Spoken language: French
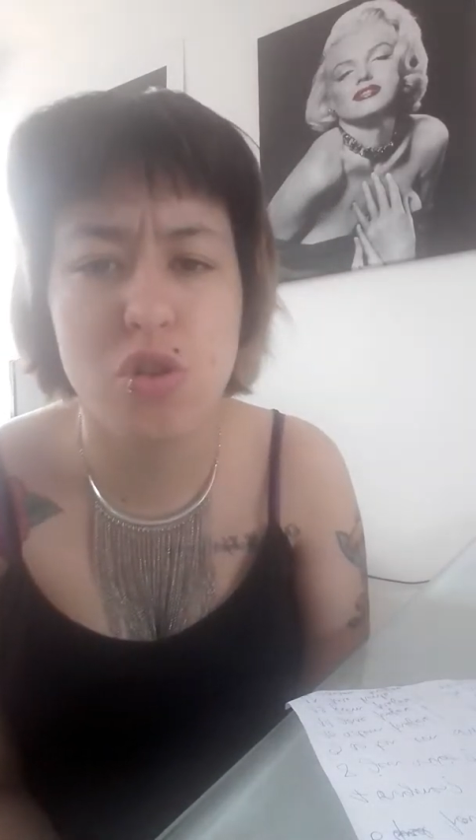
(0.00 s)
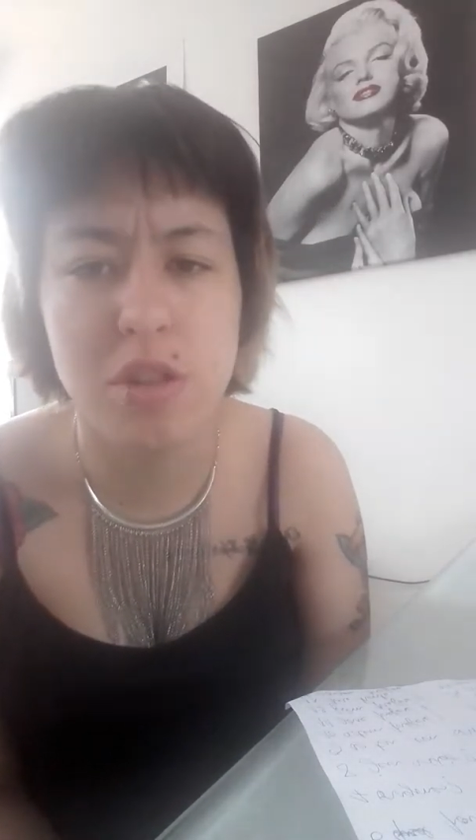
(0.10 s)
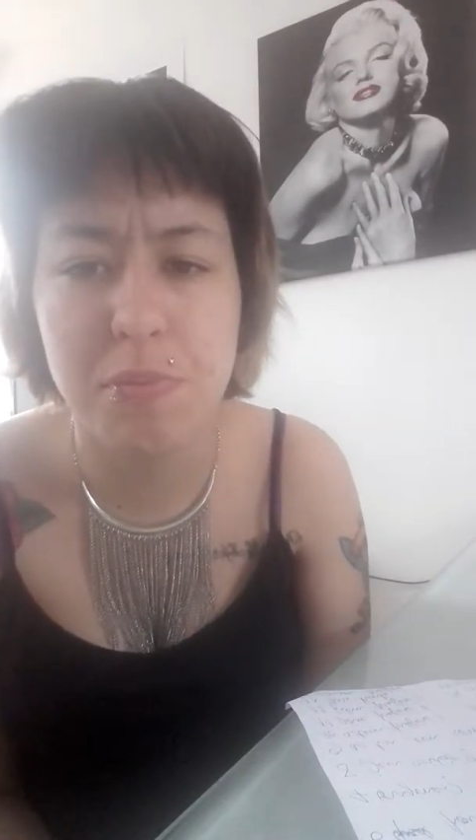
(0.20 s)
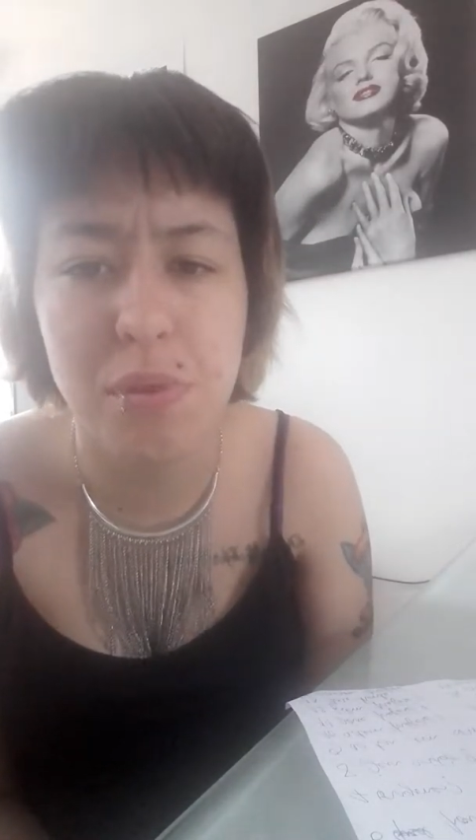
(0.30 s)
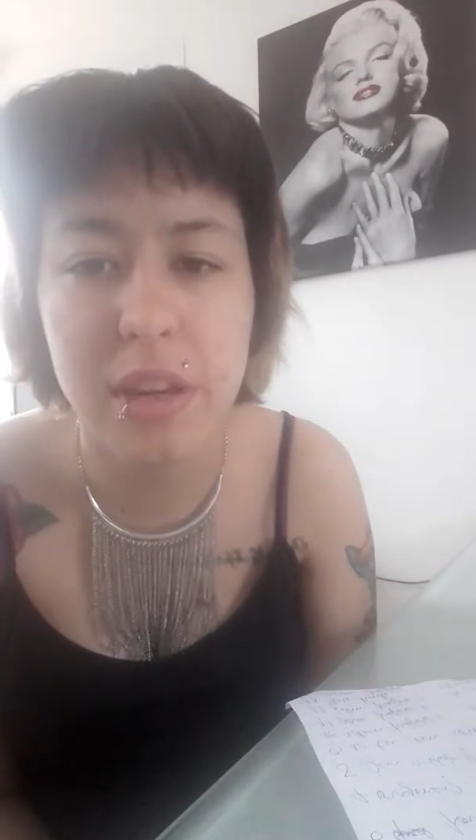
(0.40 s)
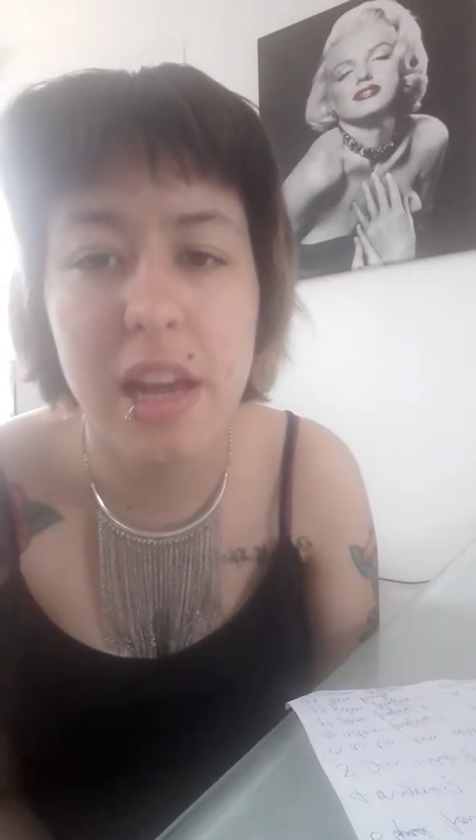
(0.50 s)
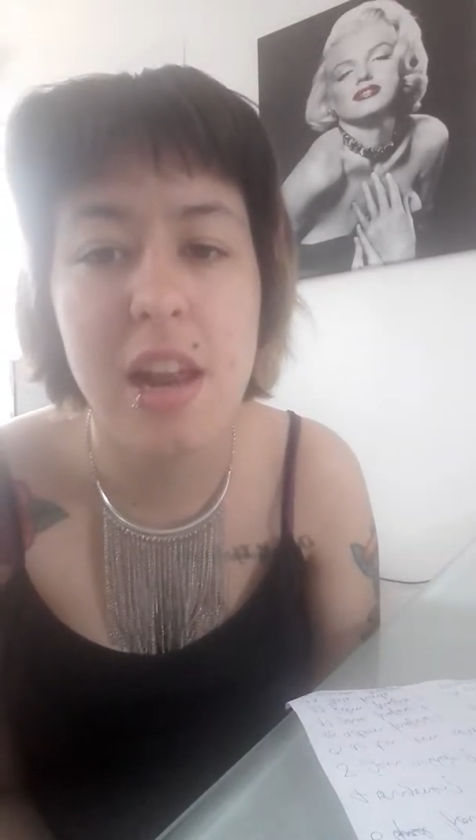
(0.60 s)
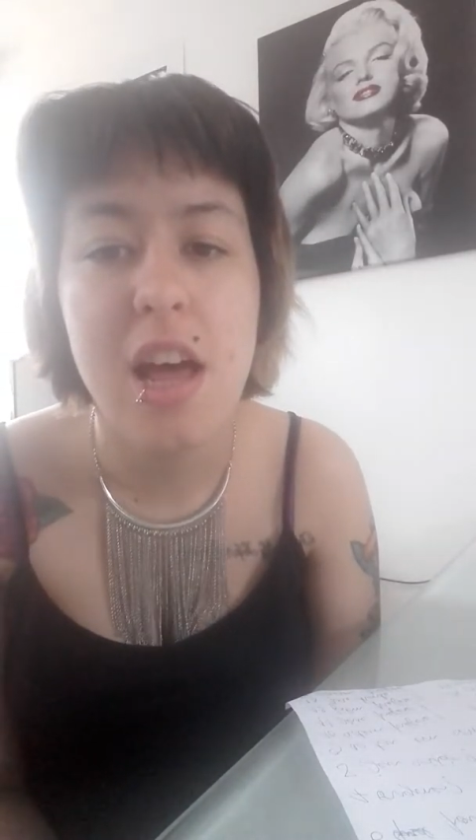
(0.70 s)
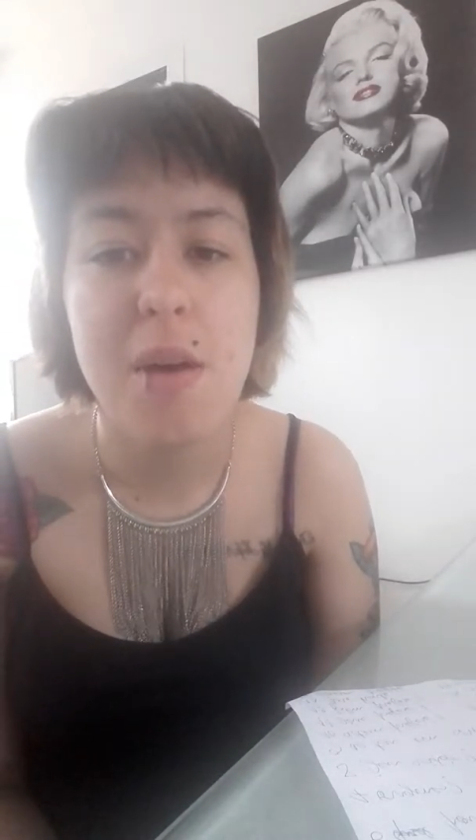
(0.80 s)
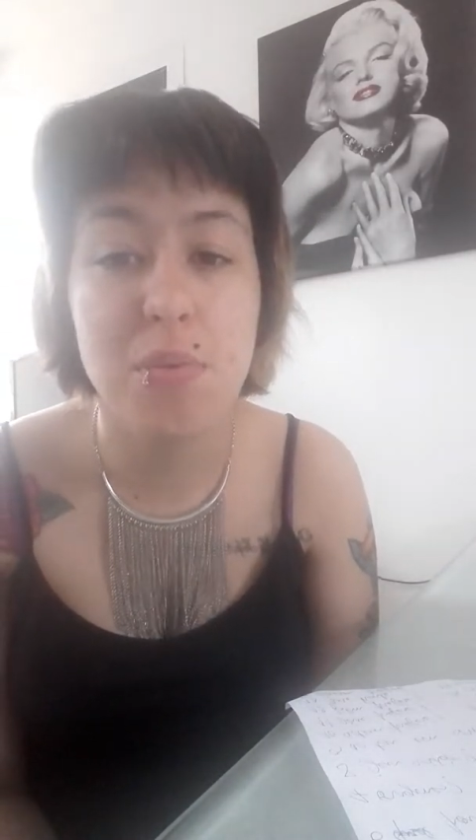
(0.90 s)
je sais plus
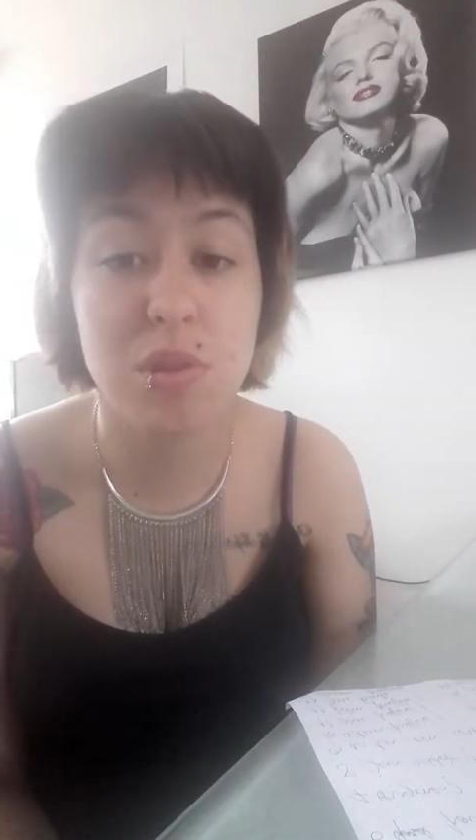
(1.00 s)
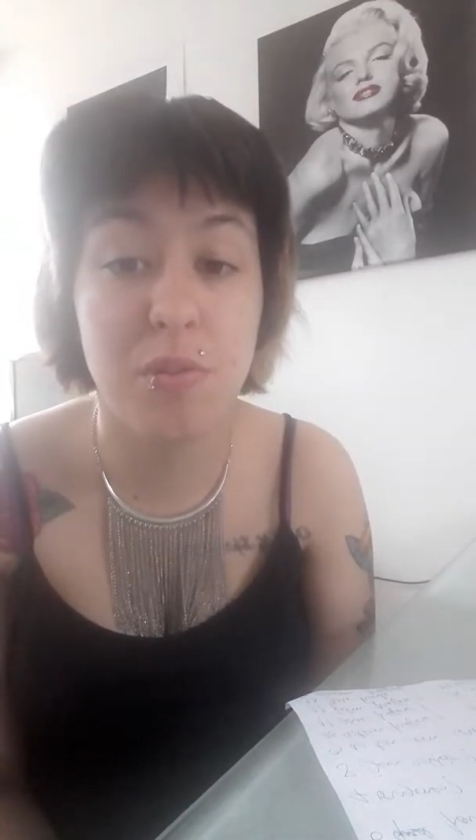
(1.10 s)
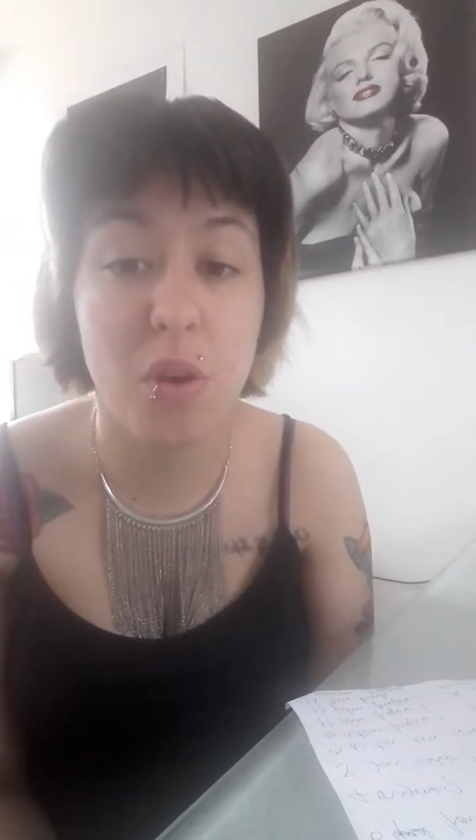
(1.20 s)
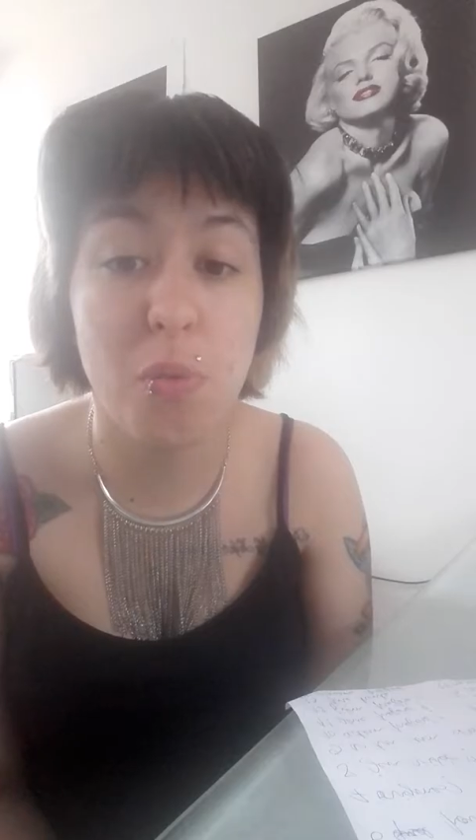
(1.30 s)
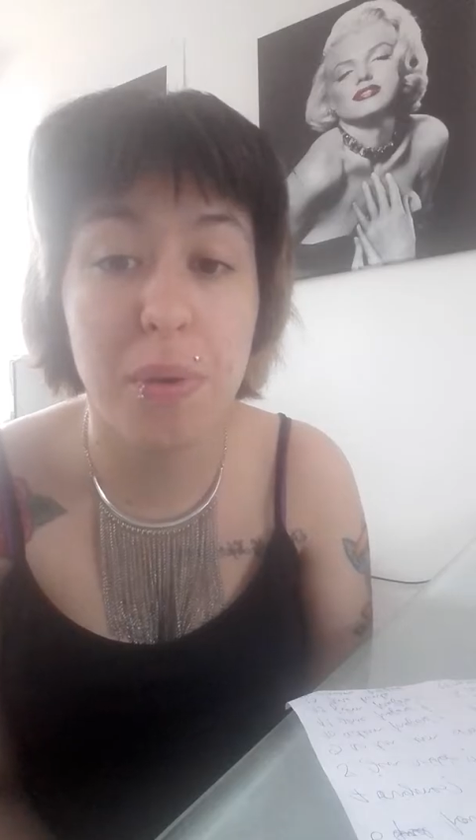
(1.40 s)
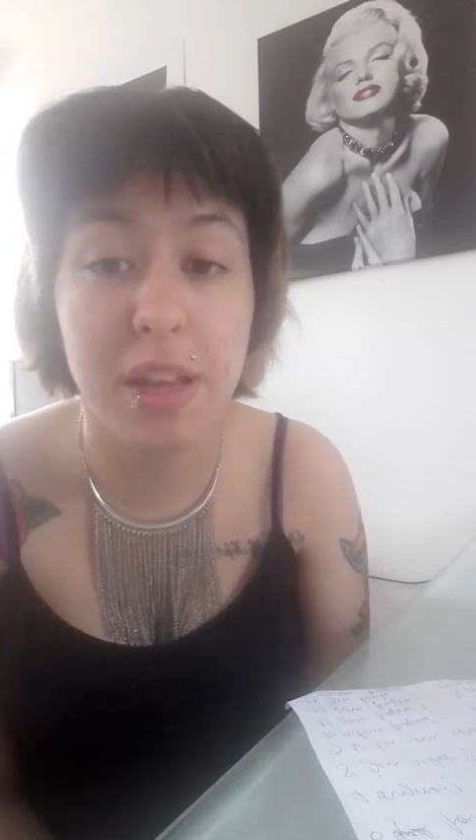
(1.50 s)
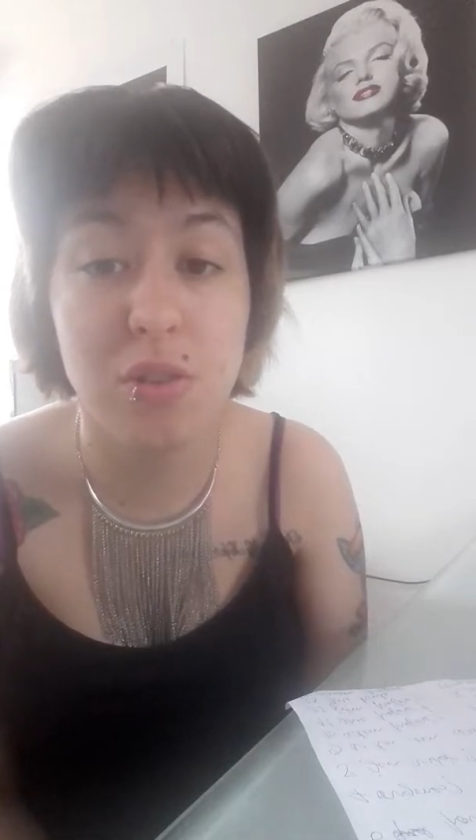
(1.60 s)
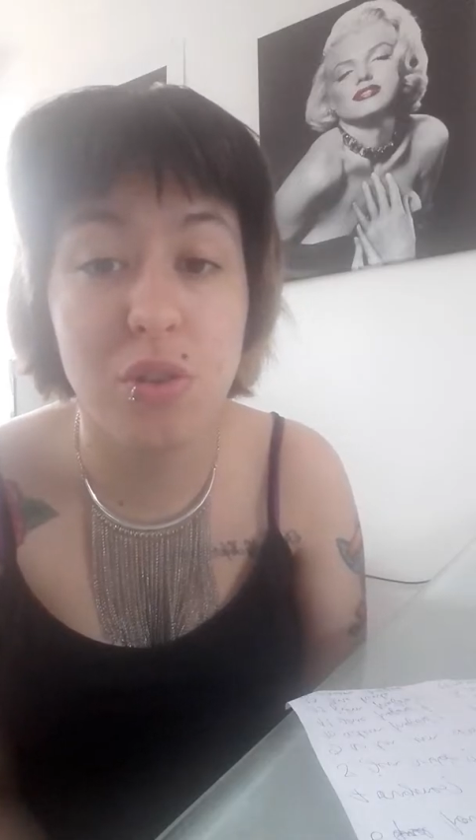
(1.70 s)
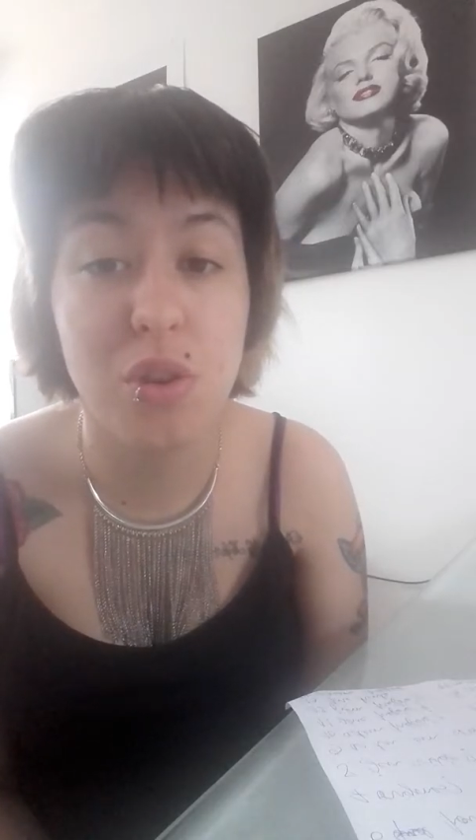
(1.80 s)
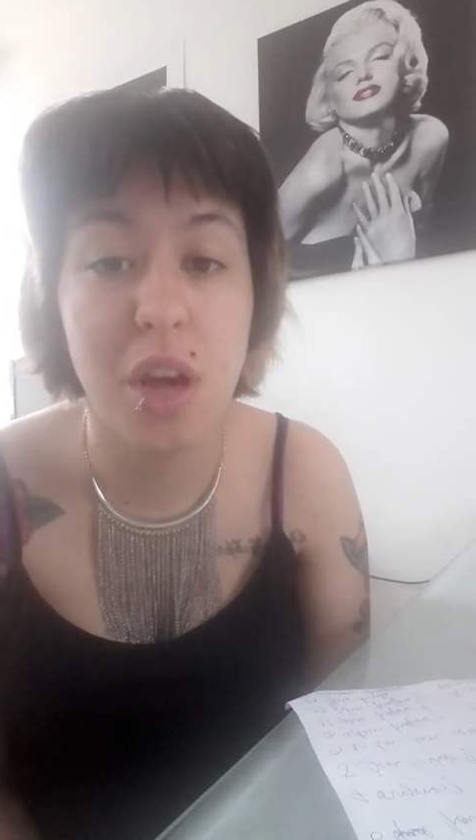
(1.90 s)
lequel, pour se faire opérer
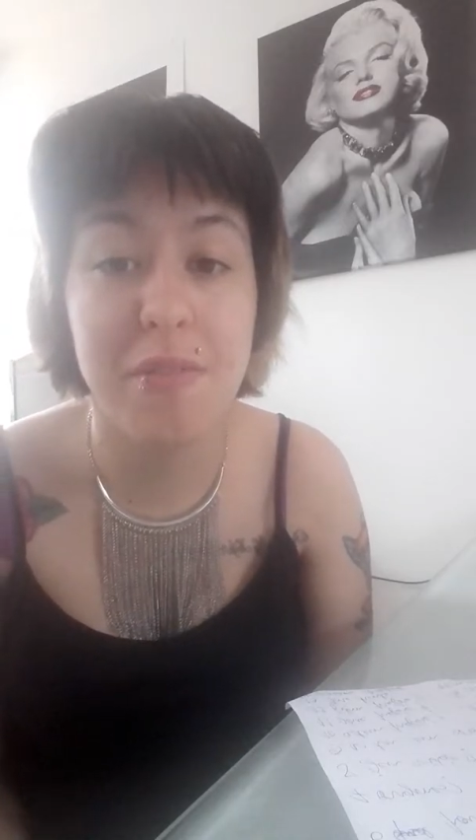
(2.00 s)
du cœur.